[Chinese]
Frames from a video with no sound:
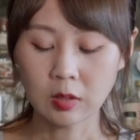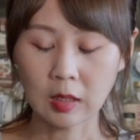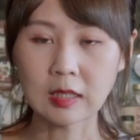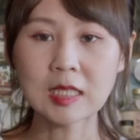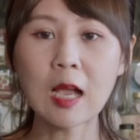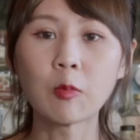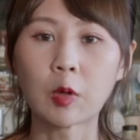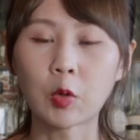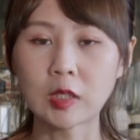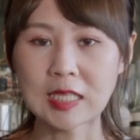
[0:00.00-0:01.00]
等一下，我
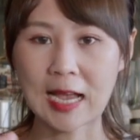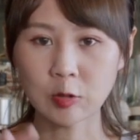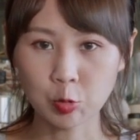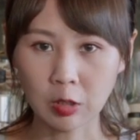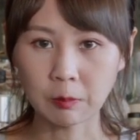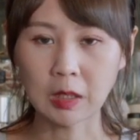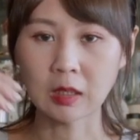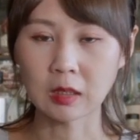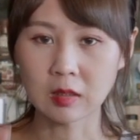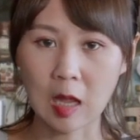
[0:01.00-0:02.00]
们会加碎
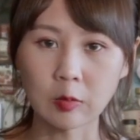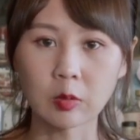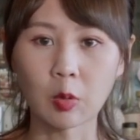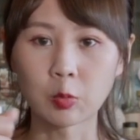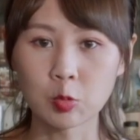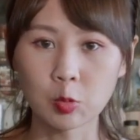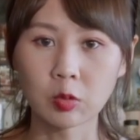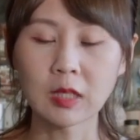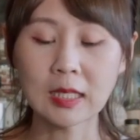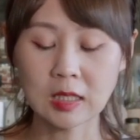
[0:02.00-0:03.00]
冰跟倒的动作。
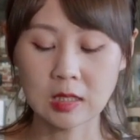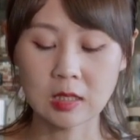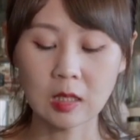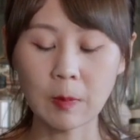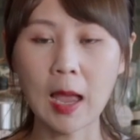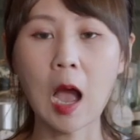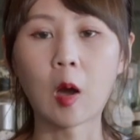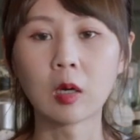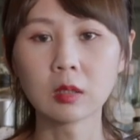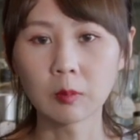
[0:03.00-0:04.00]
那其实一杯
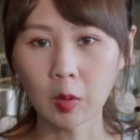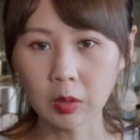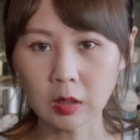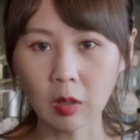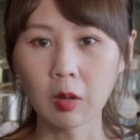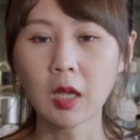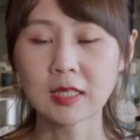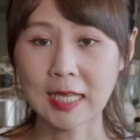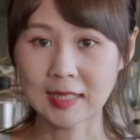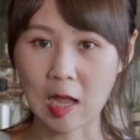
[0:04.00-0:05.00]
好喝的毛芋豆
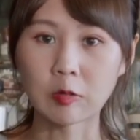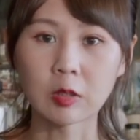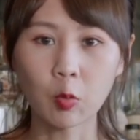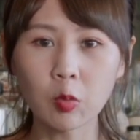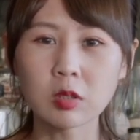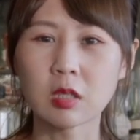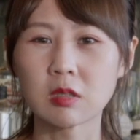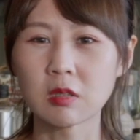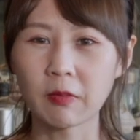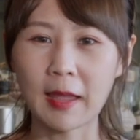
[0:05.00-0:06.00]
在倒的过程
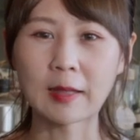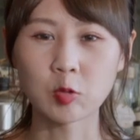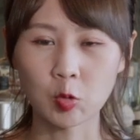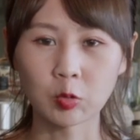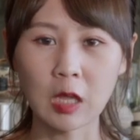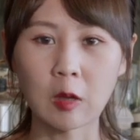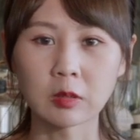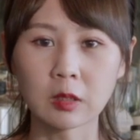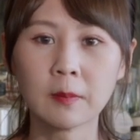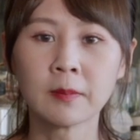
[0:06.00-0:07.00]
是非常重要
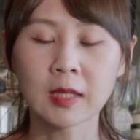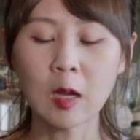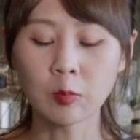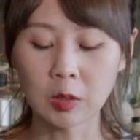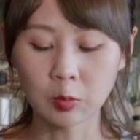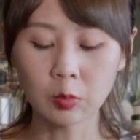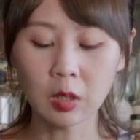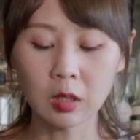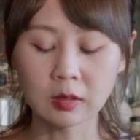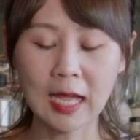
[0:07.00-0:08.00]
的。那我们如
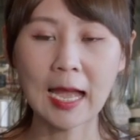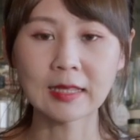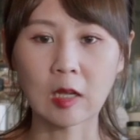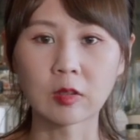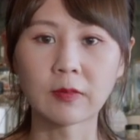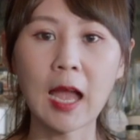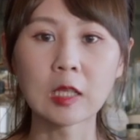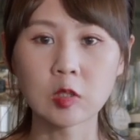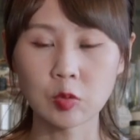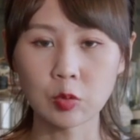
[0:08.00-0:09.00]
何让它倒得非
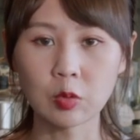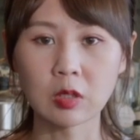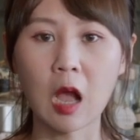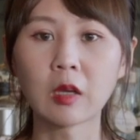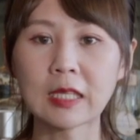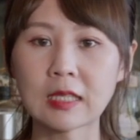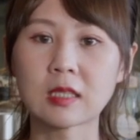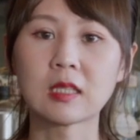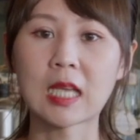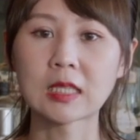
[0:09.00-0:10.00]
常均匀，然后叶子
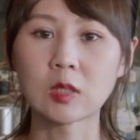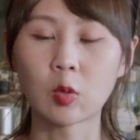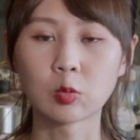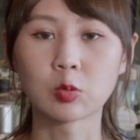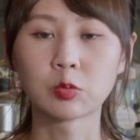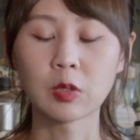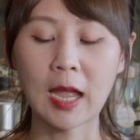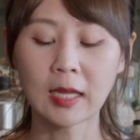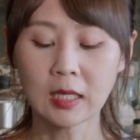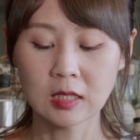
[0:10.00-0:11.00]
香气又出来？
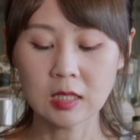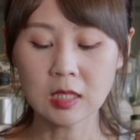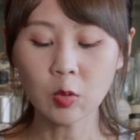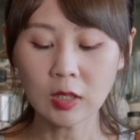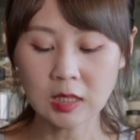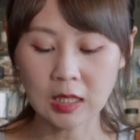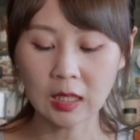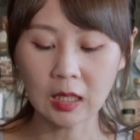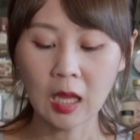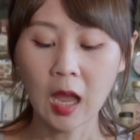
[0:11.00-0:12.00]
其实会
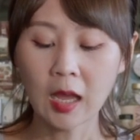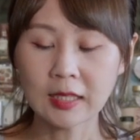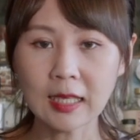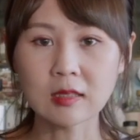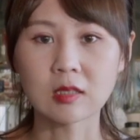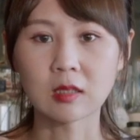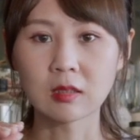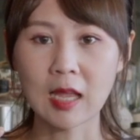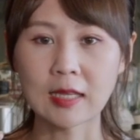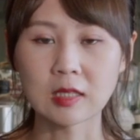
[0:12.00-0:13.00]
建议叶子
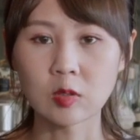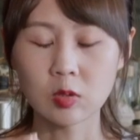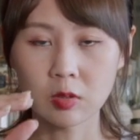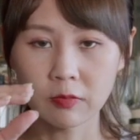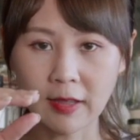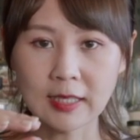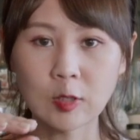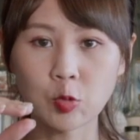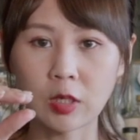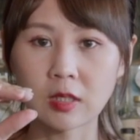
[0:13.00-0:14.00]
跟糖是。放在
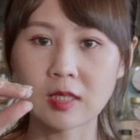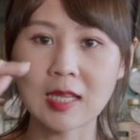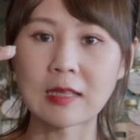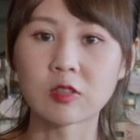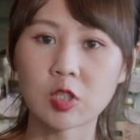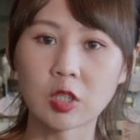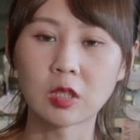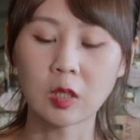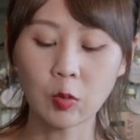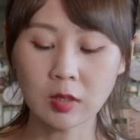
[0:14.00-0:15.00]
最上层，
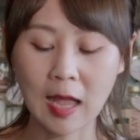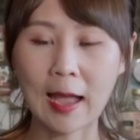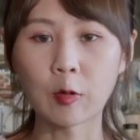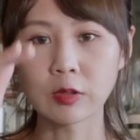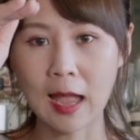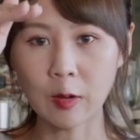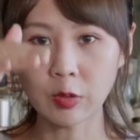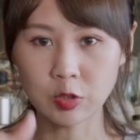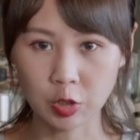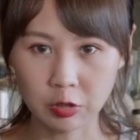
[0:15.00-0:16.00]
因为糖它
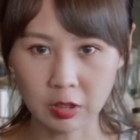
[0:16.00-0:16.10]
会沉